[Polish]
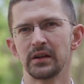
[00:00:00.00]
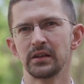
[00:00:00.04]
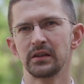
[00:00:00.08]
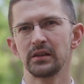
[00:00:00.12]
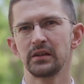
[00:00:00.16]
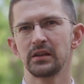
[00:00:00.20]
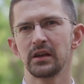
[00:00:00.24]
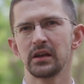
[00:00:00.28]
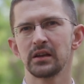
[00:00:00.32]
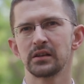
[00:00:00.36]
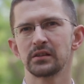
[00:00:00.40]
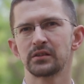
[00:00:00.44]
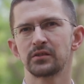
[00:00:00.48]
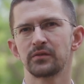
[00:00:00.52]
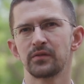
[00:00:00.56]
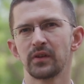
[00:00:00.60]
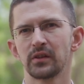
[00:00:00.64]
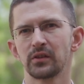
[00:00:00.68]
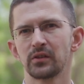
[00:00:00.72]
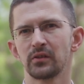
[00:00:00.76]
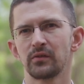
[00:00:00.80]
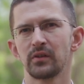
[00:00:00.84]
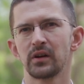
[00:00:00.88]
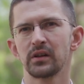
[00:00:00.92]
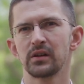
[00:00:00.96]
nie jest
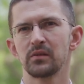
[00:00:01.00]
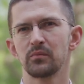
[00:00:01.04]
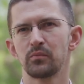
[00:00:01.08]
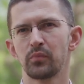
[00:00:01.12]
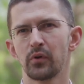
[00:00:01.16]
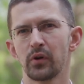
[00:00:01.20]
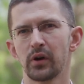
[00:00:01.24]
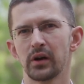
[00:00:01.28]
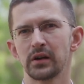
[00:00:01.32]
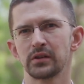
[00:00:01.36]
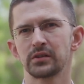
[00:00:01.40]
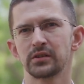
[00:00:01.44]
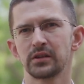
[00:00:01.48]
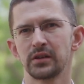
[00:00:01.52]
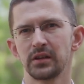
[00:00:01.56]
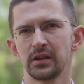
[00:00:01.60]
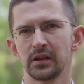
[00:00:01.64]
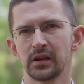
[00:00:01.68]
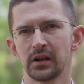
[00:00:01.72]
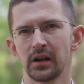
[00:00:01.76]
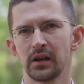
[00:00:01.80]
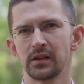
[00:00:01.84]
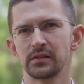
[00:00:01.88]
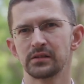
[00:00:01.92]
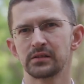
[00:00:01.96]
świętowaniem porażki i
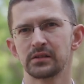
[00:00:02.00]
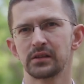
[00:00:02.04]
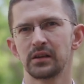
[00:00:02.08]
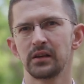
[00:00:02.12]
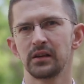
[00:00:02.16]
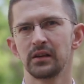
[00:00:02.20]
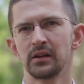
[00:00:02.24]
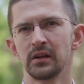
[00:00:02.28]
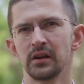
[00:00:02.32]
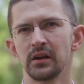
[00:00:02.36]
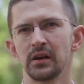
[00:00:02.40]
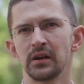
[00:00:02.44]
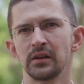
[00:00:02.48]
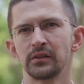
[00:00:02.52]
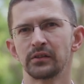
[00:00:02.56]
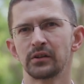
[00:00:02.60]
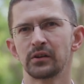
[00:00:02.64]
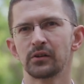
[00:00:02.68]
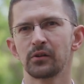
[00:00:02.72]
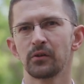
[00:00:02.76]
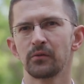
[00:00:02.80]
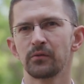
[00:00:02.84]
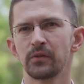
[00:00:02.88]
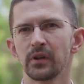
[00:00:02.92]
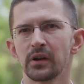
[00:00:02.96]
klęski,
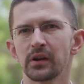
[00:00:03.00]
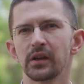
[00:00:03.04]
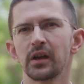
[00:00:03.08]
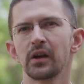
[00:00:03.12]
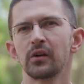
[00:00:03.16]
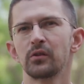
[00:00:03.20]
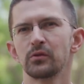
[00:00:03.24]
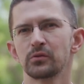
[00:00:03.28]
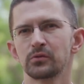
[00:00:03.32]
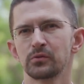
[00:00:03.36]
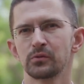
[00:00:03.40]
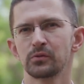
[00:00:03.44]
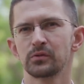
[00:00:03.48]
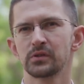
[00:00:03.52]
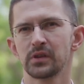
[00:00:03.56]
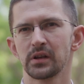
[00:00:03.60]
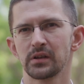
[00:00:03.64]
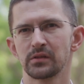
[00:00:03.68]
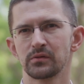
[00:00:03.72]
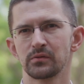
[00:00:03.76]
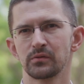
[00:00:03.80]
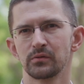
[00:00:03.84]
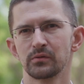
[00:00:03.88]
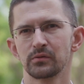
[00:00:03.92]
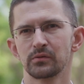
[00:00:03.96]
tylko wielkiego
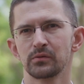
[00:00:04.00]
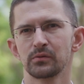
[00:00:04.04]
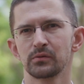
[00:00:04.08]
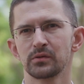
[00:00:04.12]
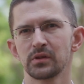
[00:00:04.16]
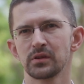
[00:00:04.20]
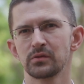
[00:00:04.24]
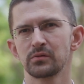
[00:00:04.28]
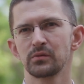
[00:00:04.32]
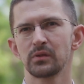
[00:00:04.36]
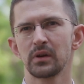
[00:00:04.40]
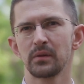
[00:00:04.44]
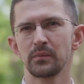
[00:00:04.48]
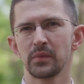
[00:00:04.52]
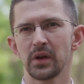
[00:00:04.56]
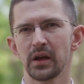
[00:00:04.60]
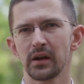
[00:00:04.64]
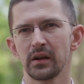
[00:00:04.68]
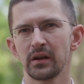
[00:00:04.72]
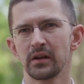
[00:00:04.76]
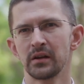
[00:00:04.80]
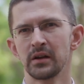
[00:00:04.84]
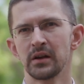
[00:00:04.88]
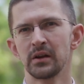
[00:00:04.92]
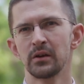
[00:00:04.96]
sukcesu. Sukcesu na
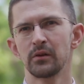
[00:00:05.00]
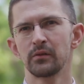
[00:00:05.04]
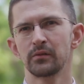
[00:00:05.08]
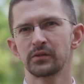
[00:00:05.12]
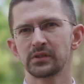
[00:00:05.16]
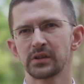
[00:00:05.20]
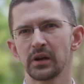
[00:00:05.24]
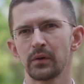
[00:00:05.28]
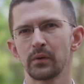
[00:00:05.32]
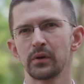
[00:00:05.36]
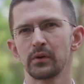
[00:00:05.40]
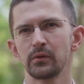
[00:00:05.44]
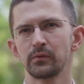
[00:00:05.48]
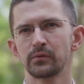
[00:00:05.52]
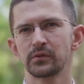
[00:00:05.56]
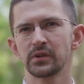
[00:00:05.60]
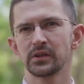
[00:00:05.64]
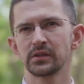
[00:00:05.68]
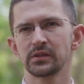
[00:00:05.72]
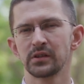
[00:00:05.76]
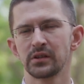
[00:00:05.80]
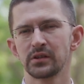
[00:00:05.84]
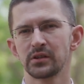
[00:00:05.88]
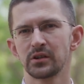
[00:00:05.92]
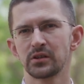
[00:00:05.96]
miarę całej
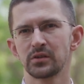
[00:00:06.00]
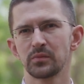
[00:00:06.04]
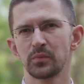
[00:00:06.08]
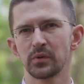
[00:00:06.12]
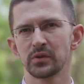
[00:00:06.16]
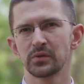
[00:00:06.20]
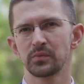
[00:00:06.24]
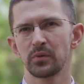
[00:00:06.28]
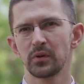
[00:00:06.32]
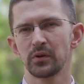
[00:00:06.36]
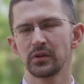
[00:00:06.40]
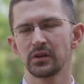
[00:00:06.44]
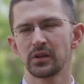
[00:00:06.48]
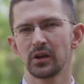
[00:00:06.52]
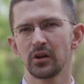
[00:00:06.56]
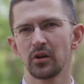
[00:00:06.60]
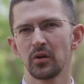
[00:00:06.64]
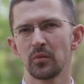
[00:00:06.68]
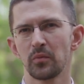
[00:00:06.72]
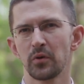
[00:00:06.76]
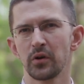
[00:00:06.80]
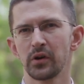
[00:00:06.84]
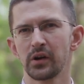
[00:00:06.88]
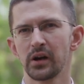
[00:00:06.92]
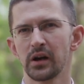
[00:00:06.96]
ówczesnej Rzeczypospolitej
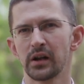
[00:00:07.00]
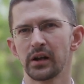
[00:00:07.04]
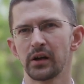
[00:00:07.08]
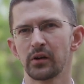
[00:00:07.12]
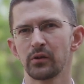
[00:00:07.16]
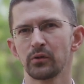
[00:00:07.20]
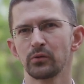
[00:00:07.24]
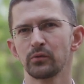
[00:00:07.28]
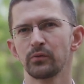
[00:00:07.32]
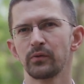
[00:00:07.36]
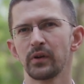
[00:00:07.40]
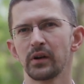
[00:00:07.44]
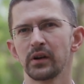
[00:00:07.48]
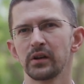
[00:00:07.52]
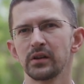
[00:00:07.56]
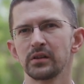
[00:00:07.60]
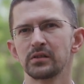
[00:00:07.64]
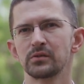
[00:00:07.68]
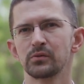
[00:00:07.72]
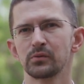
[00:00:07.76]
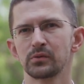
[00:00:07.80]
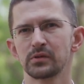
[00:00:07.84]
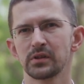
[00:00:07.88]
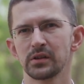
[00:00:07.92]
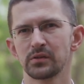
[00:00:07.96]
obojga narodów, ale i
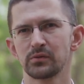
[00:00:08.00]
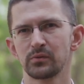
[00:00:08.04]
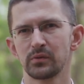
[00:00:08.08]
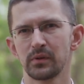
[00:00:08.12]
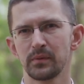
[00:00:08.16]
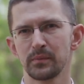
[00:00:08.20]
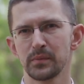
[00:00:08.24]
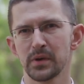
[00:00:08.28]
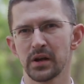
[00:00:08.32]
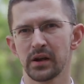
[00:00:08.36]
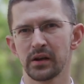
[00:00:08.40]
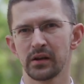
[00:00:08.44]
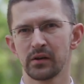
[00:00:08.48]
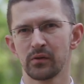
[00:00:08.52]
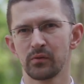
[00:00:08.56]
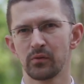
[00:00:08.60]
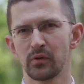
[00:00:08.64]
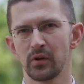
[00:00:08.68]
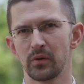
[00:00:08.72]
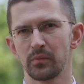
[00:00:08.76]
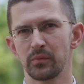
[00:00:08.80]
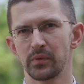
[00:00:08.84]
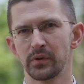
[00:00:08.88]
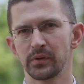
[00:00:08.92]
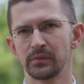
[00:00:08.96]
sukcesu na miarę
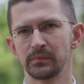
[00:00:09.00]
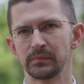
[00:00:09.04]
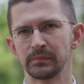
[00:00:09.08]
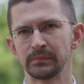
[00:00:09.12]
Europy.